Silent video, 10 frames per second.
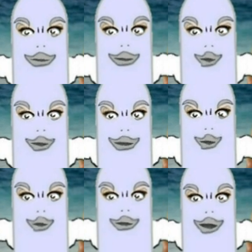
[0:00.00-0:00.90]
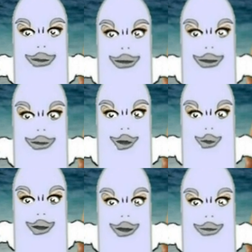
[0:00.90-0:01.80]
Fritzchen fragt seine
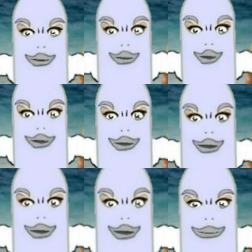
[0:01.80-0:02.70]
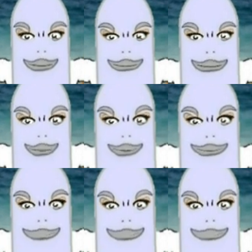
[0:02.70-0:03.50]
Oma. Oma, was ist ein Wichser?